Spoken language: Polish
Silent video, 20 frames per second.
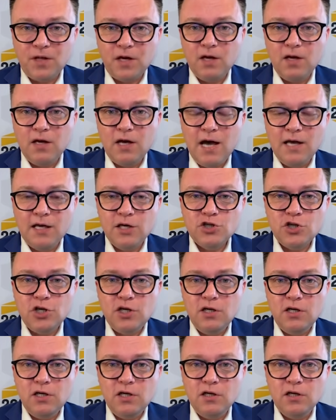mm, a
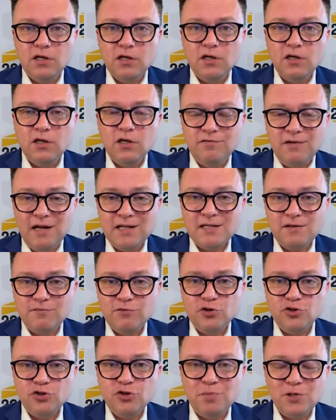jeżeli e,
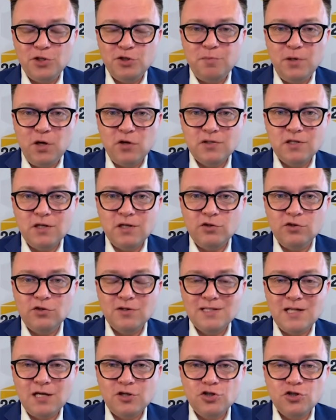inflacja wynosi 5%,
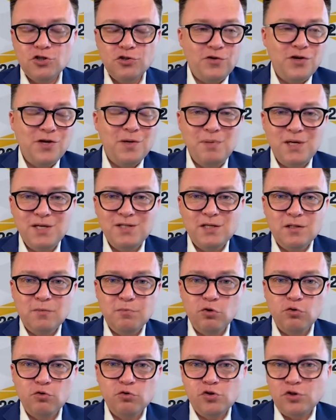to znaczy, że twoje
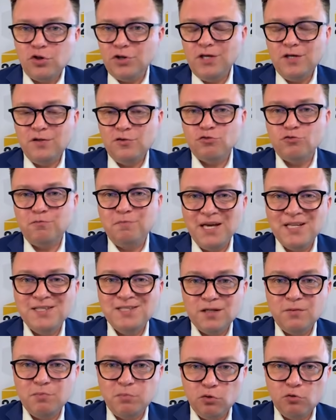500 plus to nie jest już
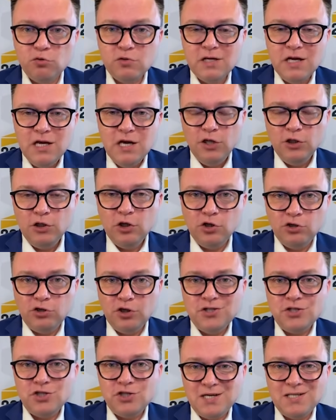500 plus, tylko
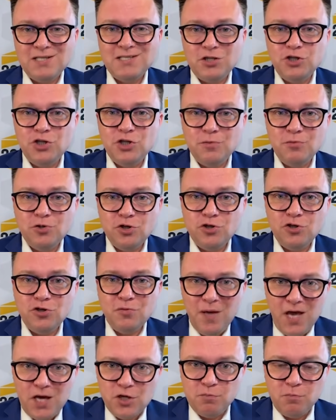to jest
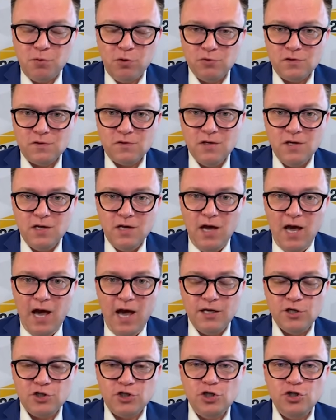475 plus.
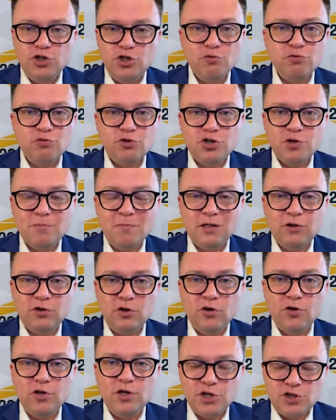A jeżeli się utrzyma
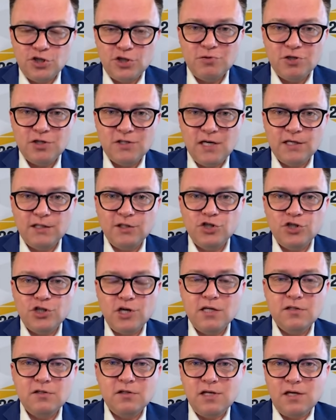to jeszcze przez jakiś
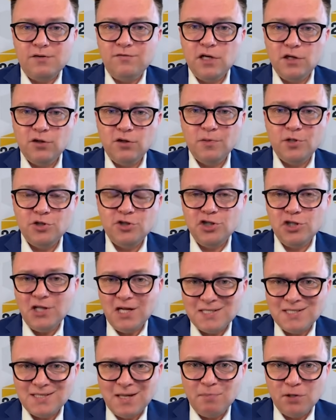czas, to za chwilę to będzie
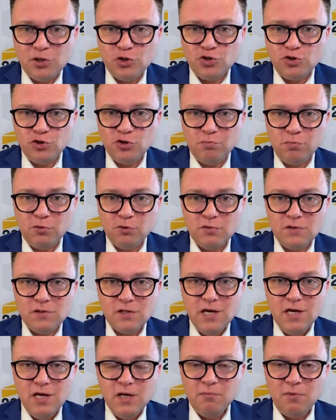450
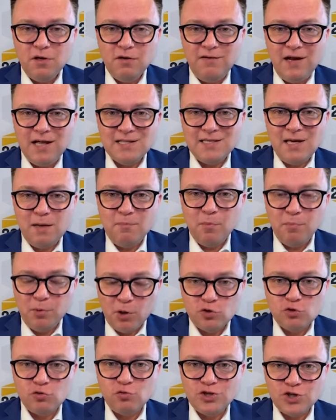plus, bo inflacja po
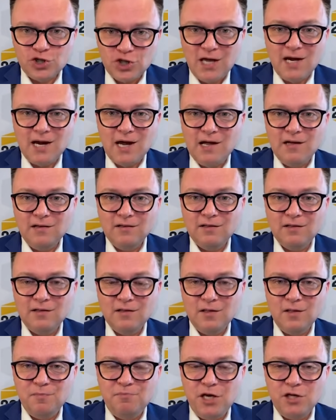prostu zżera
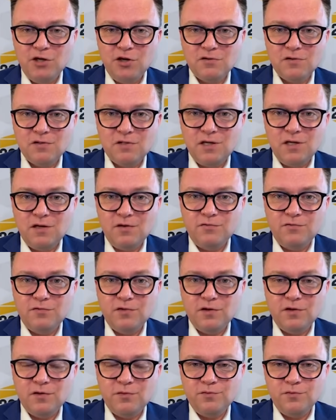e, pieniądze w,
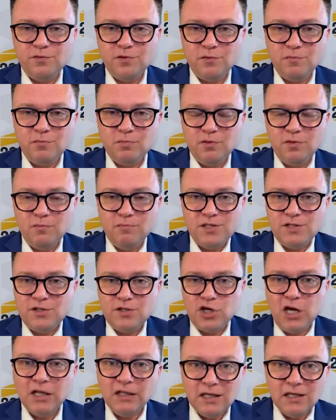w,
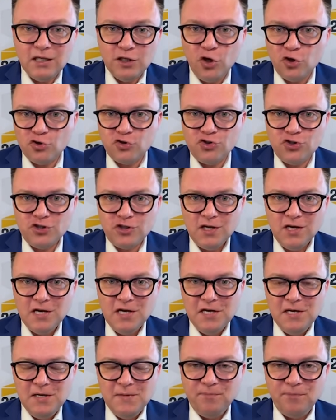bez żadnej litości.
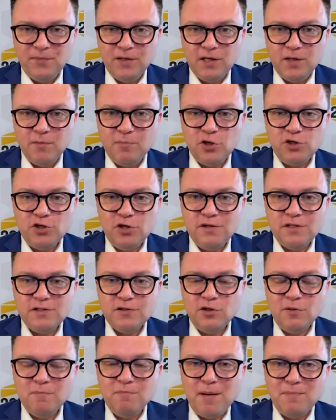E, proszę
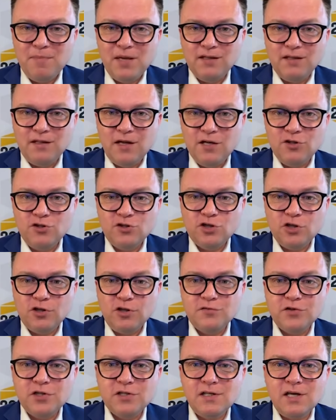więc o tym pamiętać,
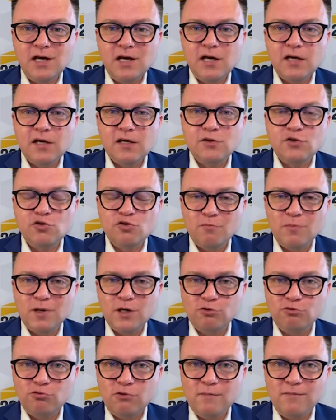że te wszystkie
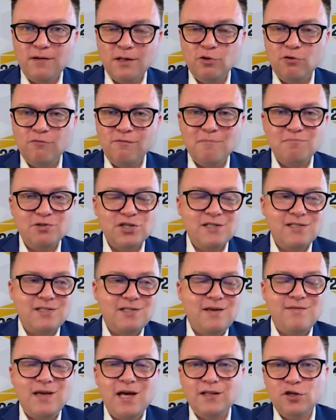sumy, które będą Wam
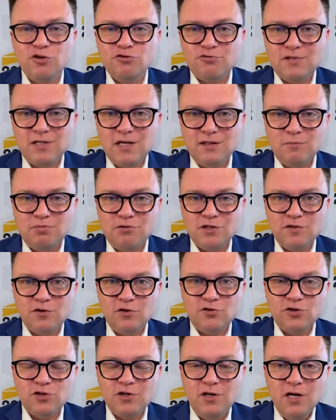przedstawiane i rzucane
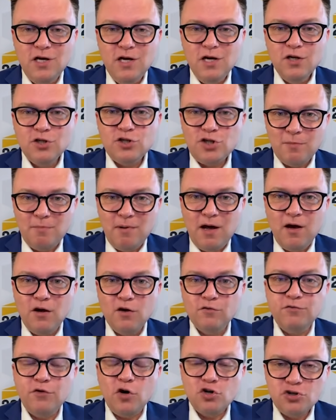przez oczy,
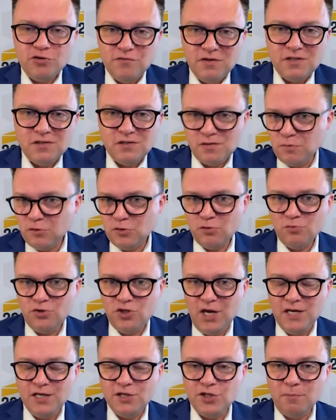trzeba w oczywisty sposób
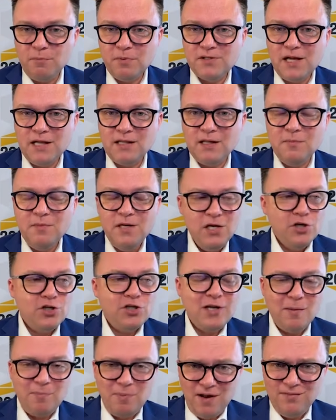dzielić. A poza tym,
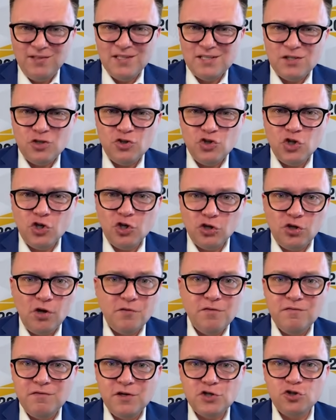czy naprawdę jesteście
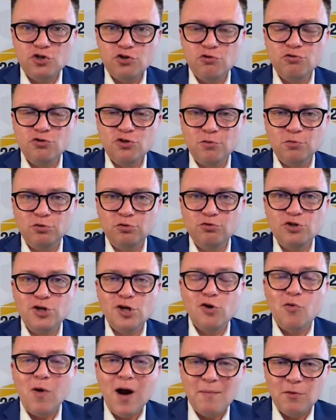gotowi wierzyć ludziom,
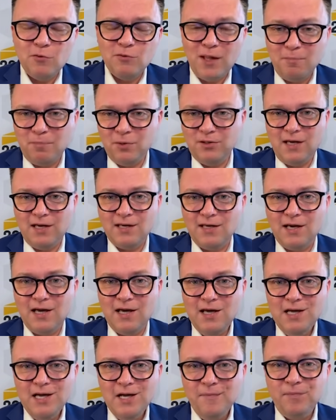którzy kłamią na
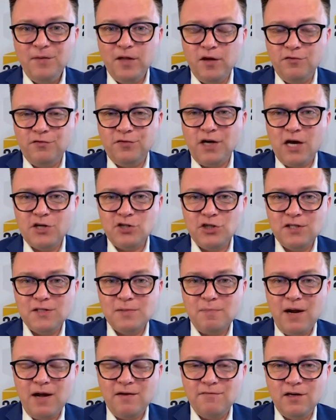potęgę e, w każdej